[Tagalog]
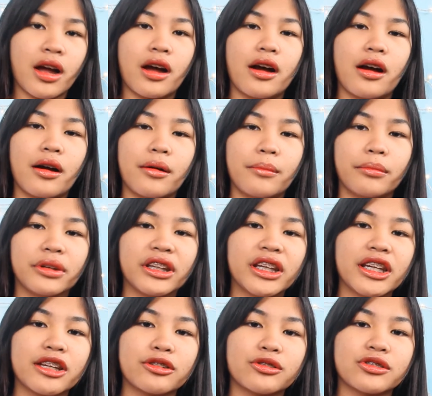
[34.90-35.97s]
Um, binili
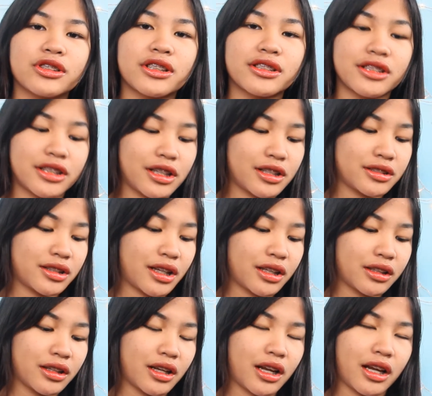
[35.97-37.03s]
ko to siya sa
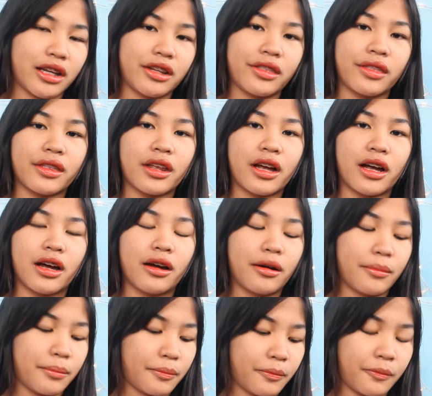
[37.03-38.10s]
Lazada, I,
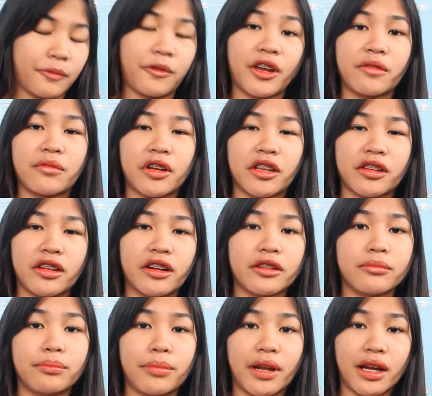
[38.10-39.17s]
um,
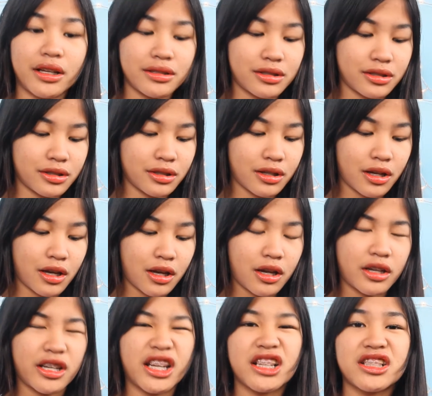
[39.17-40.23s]
500 plus.
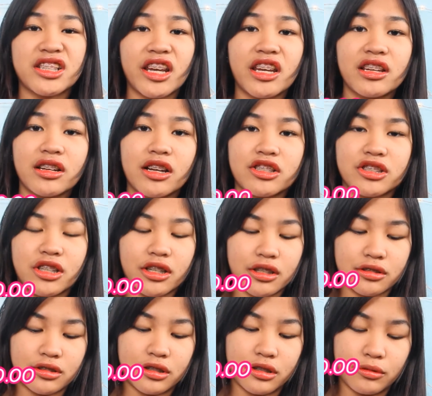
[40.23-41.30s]
Nag-sale nga siya eh,
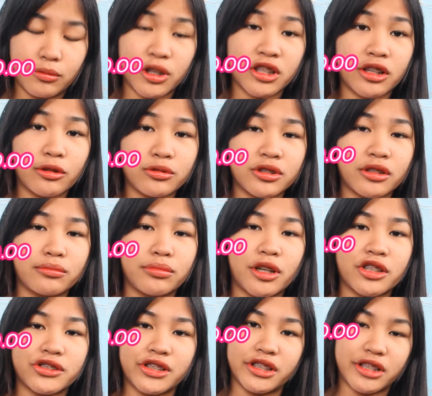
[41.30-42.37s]
kasi 1,000
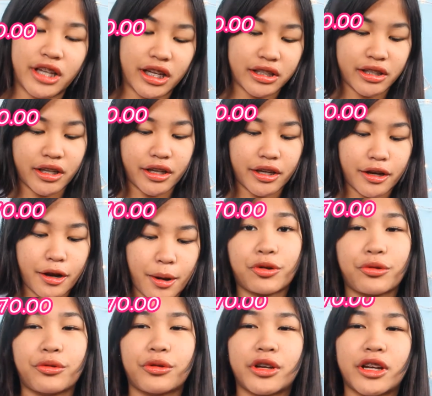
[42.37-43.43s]
plus siya dati.
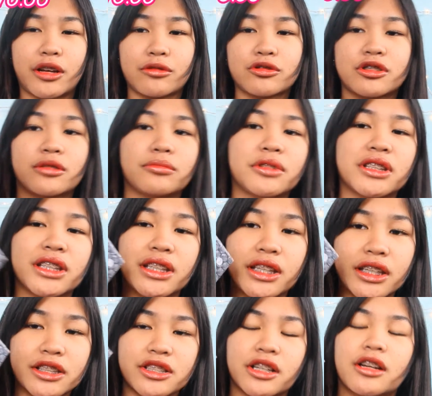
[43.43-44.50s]
So, kaya ako siya
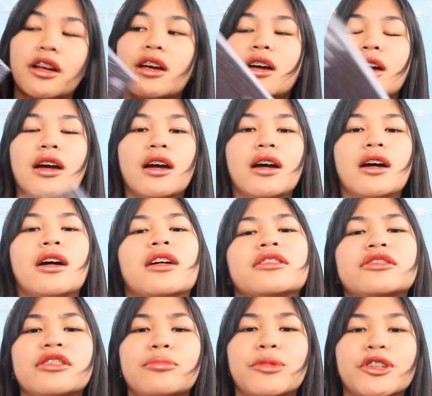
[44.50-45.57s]
binili. Tsaka,
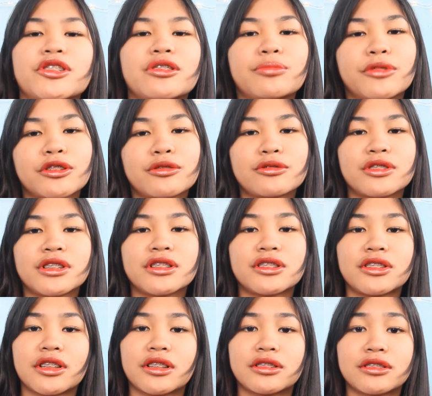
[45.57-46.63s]
kasi napag-isipan ko
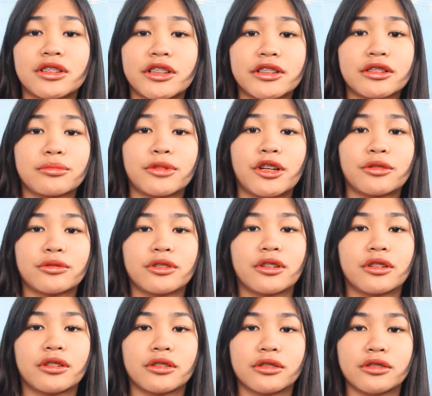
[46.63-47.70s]
since nag-start naman ako
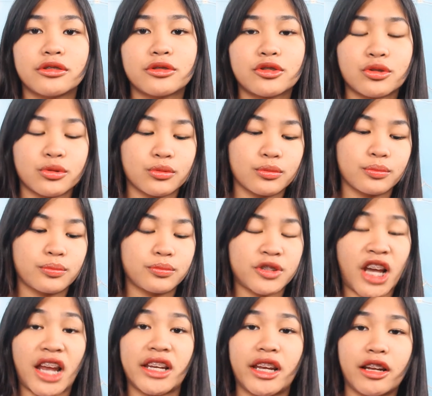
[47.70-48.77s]
ng YouTube
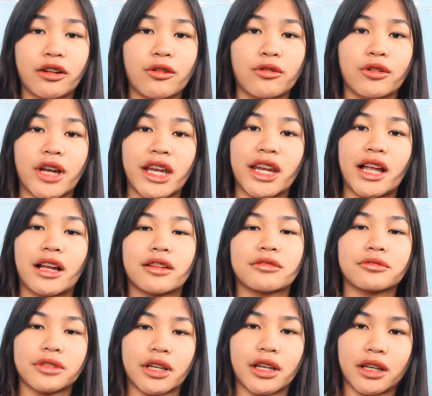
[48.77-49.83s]
channel ko, kailangan ko
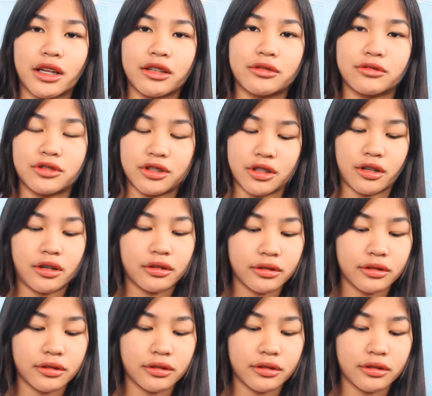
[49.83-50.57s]
talaga ito siya.